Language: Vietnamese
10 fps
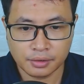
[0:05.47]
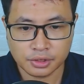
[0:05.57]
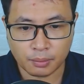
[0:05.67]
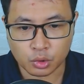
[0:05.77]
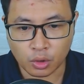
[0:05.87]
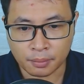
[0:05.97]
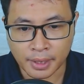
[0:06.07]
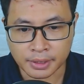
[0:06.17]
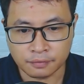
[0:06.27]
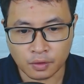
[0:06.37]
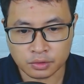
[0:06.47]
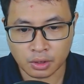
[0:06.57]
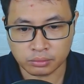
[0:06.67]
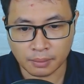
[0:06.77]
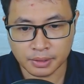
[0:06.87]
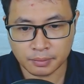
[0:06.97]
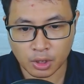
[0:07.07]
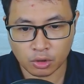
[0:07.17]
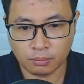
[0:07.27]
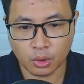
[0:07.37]
Trong một tuần hôm nay thì Phong sẽ đọc tập tiếp
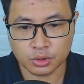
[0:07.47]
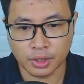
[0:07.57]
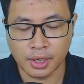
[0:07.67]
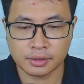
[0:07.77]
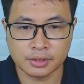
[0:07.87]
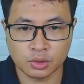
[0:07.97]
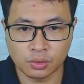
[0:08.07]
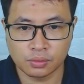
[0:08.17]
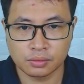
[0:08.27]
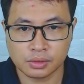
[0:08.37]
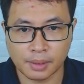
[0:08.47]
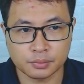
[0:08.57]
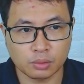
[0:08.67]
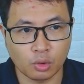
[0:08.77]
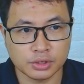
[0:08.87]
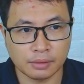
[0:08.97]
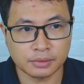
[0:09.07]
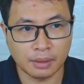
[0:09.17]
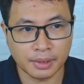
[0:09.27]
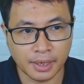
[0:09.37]
theo của bộ truyện Hắc Tây Du Tập số
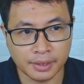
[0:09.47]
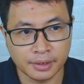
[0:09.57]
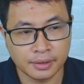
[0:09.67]
482